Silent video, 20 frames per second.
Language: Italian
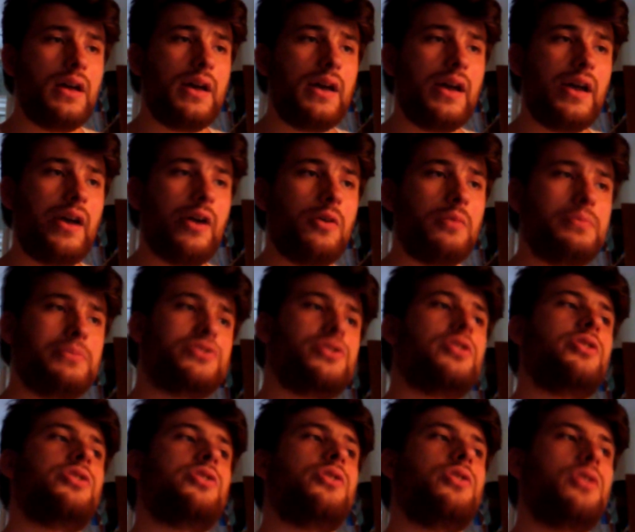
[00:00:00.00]
Eh, ho
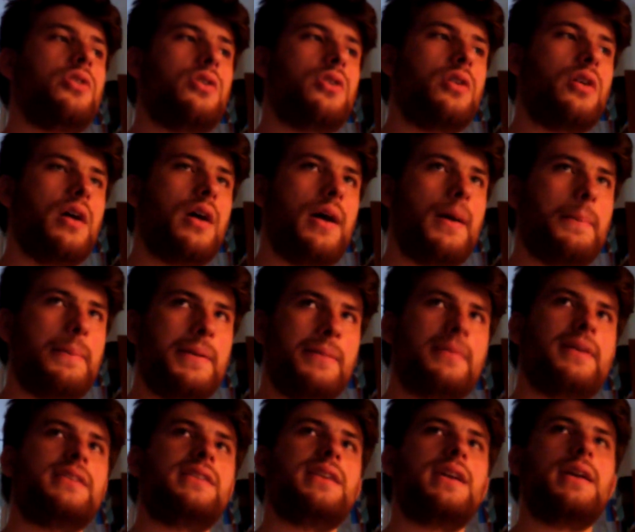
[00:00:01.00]
bisogno eh,
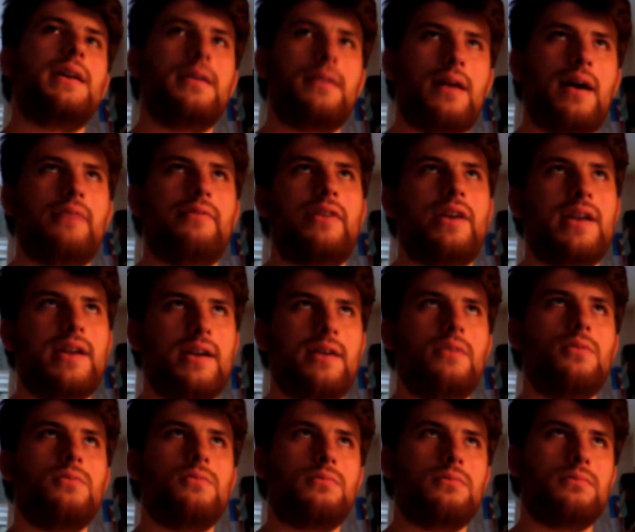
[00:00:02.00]
prima di avere
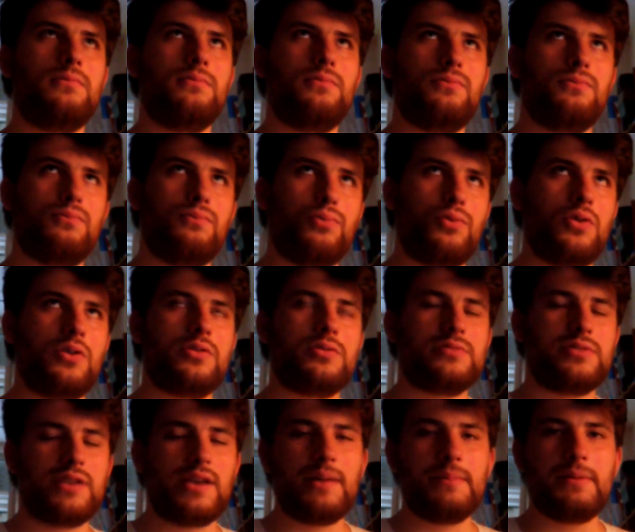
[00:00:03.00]
un buono
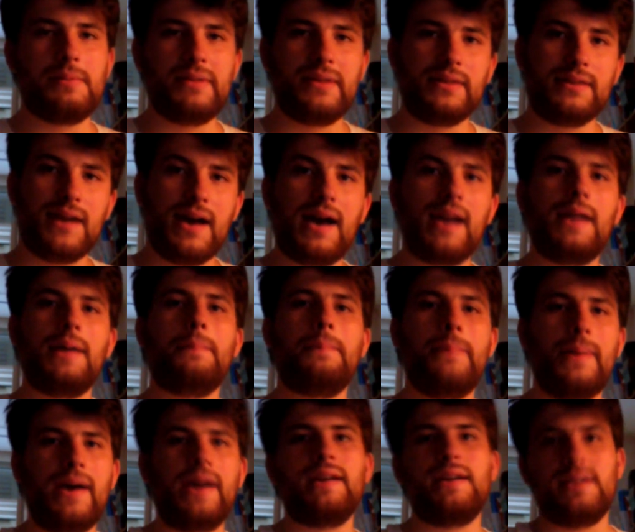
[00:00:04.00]
schema mentale
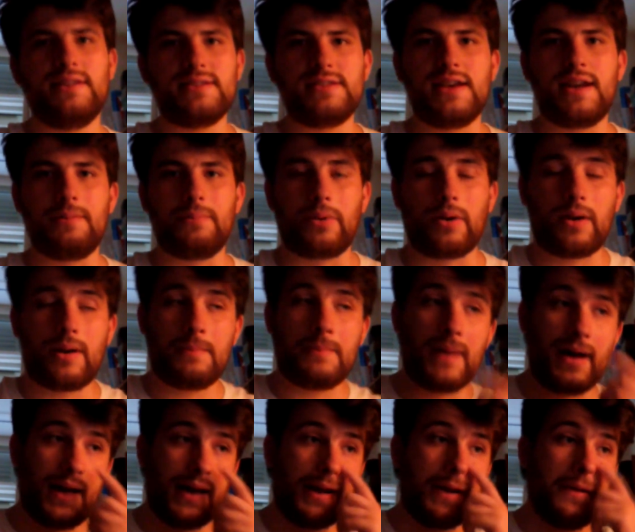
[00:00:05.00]
per iniziare a
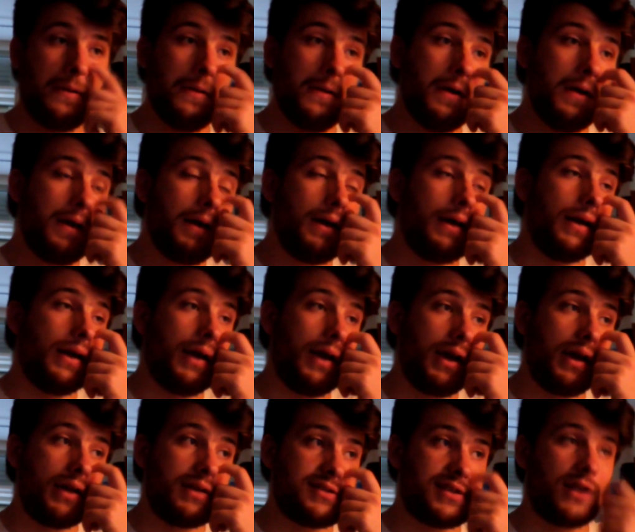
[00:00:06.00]
programmare
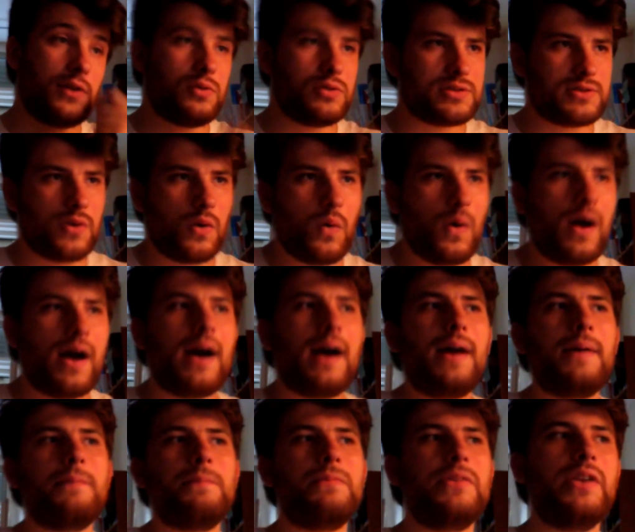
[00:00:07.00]
e già questo
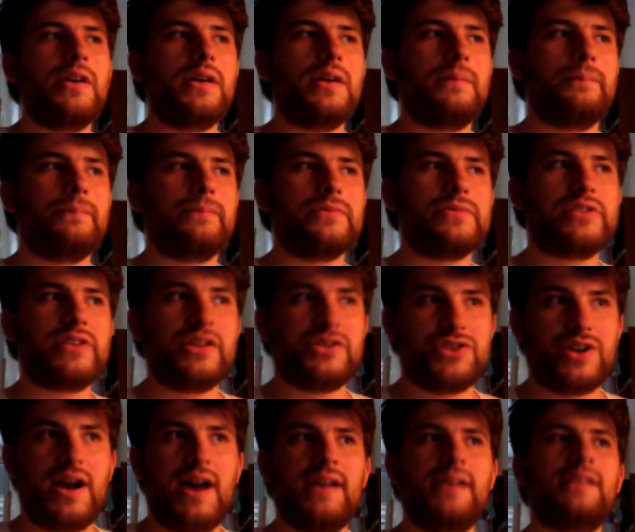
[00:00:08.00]
qua, ehm,
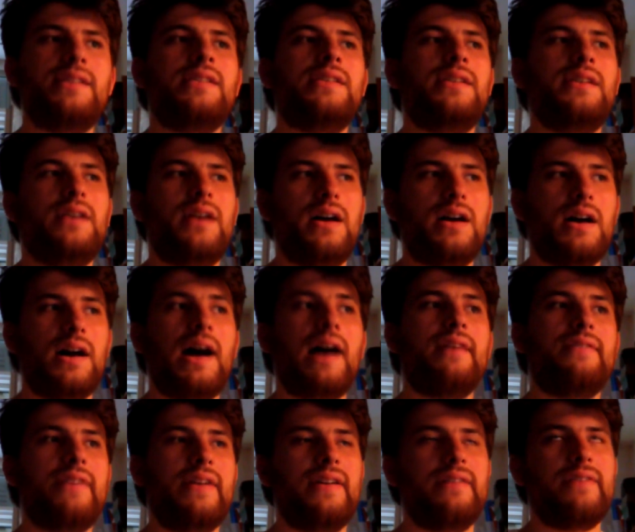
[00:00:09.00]
Run,
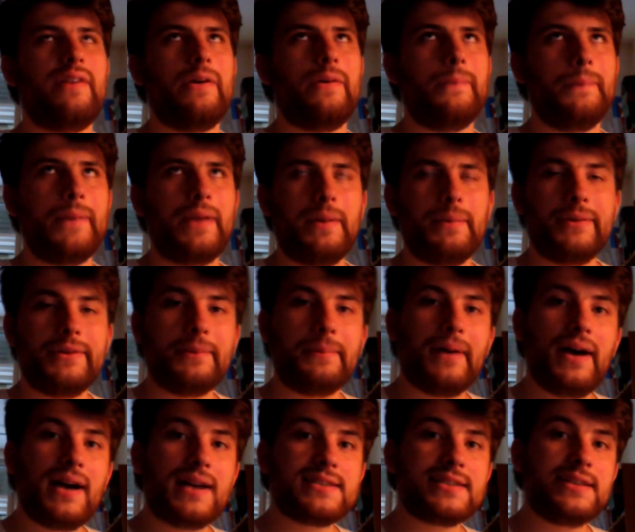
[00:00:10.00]
aveva un minimo di
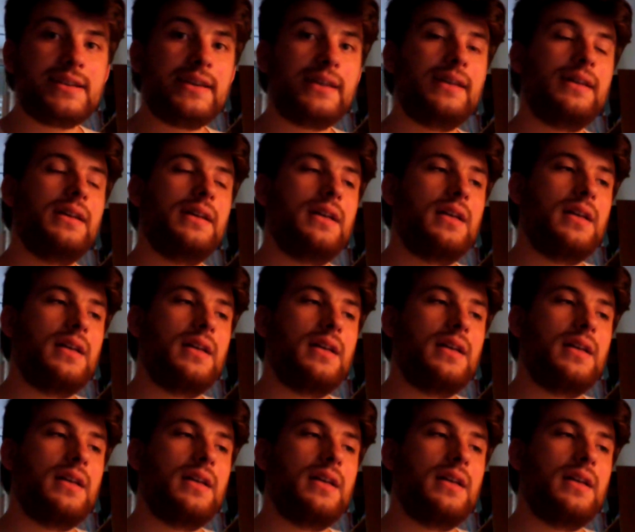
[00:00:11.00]
base.